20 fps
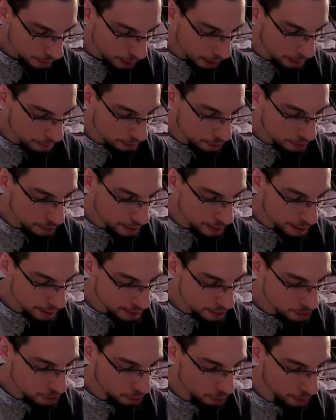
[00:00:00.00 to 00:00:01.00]
A volte è
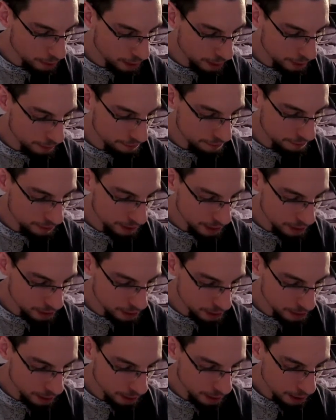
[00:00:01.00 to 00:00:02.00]
la storia che
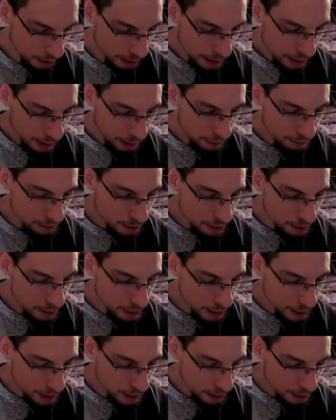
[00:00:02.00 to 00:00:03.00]
affascina, a
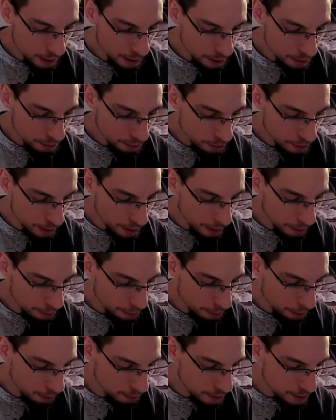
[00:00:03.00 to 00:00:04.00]
volte il ritmo della
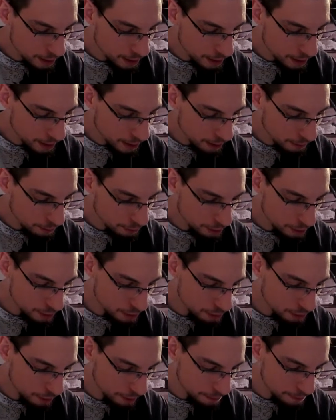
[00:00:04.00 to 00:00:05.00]
prosa che
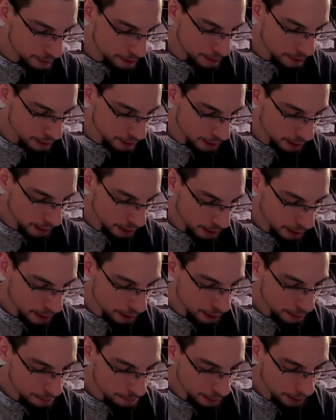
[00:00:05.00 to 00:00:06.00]
lavora sulla psiche,
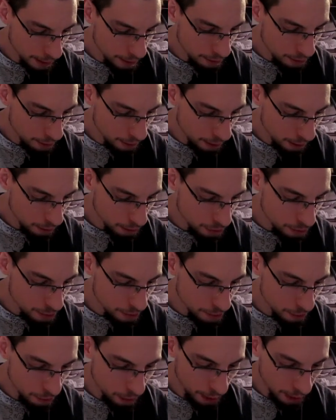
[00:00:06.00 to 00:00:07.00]
calmandola o
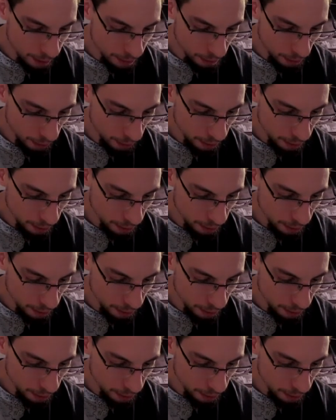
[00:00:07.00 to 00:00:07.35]
stimolandola.